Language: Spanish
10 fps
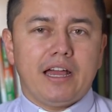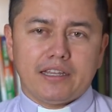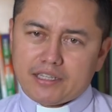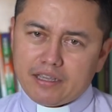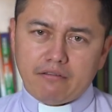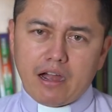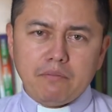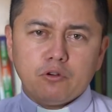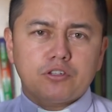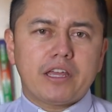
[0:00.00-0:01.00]
Así que
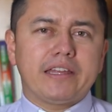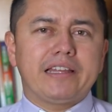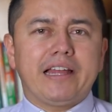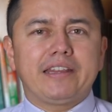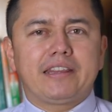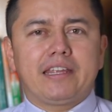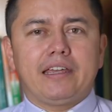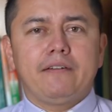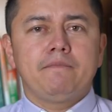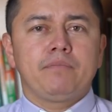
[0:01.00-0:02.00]
vamos y
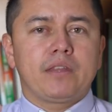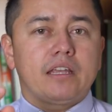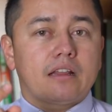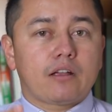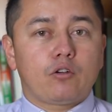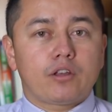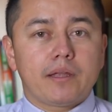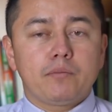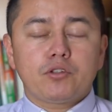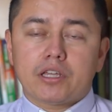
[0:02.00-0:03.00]
adelante. Y
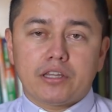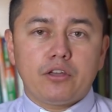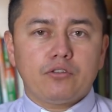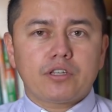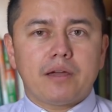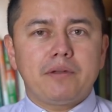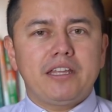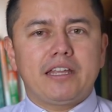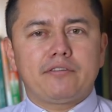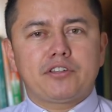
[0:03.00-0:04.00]
recordemos que Dios
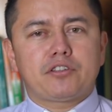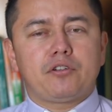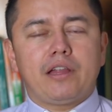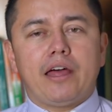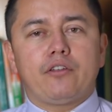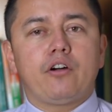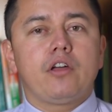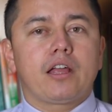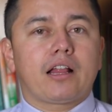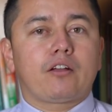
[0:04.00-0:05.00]
camina a nuestro lado.
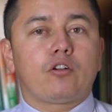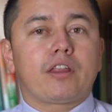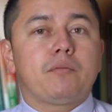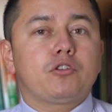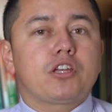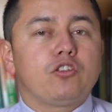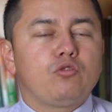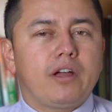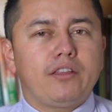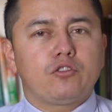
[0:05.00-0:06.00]
Recordemos que
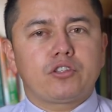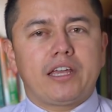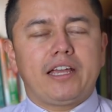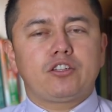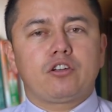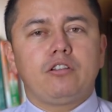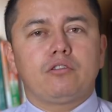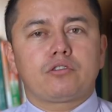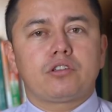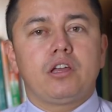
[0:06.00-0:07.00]
nunca nos deja
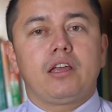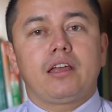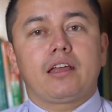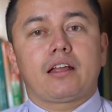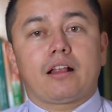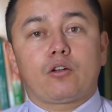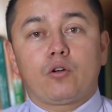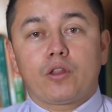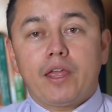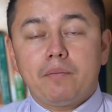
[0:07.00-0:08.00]
solos.
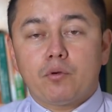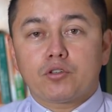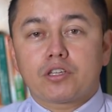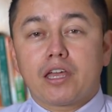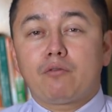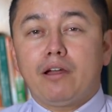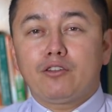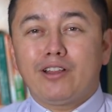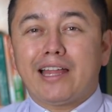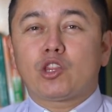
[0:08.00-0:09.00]
Recordemos que
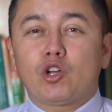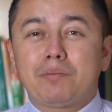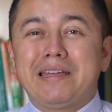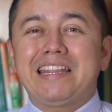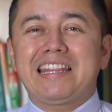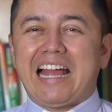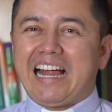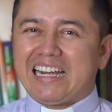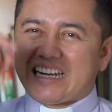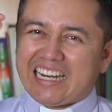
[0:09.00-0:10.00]
cuando la
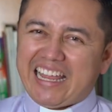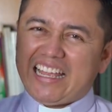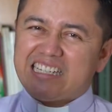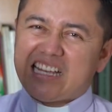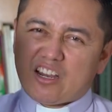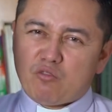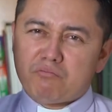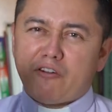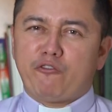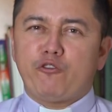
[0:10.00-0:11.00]
tormenta arrecia
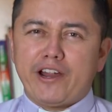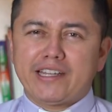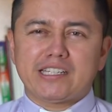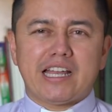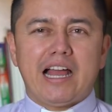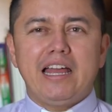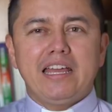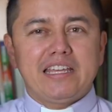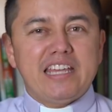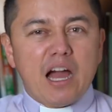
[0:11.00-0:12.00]
con más fuerza
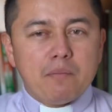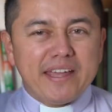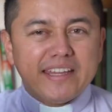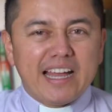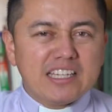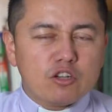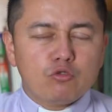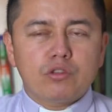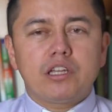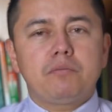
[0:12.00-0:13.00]
y amenaza
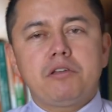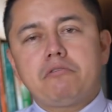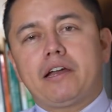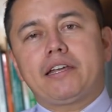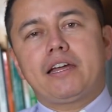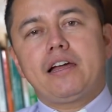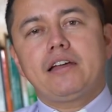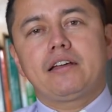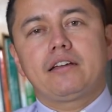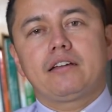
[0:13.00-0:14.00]
hundir mi
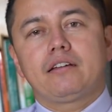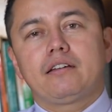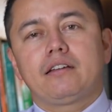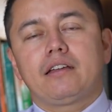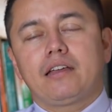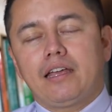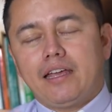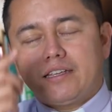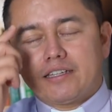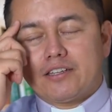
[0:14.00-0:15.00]
barca,
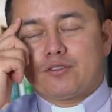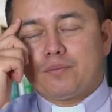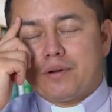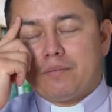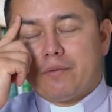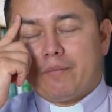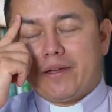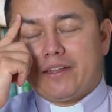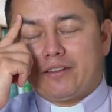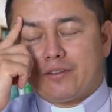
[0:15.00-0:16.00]
ese es un buen
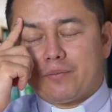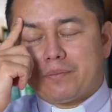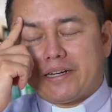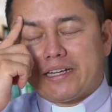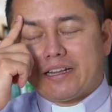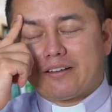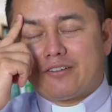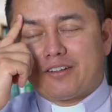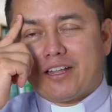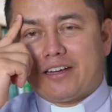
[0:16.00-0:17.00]
momento para
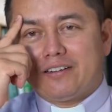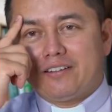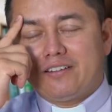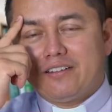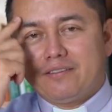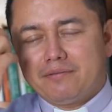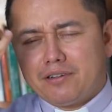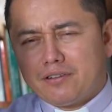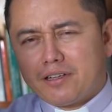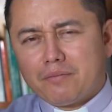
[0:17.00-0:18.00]
recordar
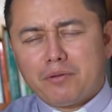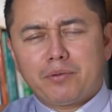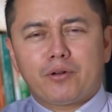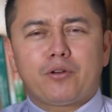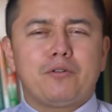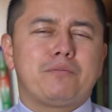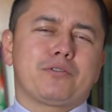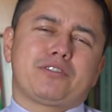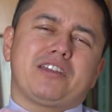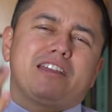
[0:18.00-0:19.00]
pero que me
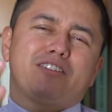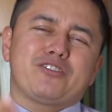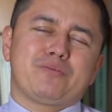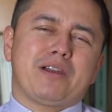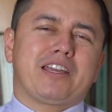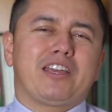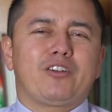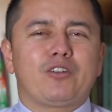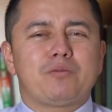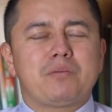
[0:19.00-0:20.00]
preocupo si Jesús va aquí
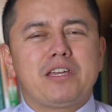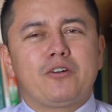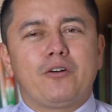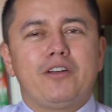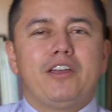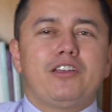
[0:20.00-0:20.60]
conmigo?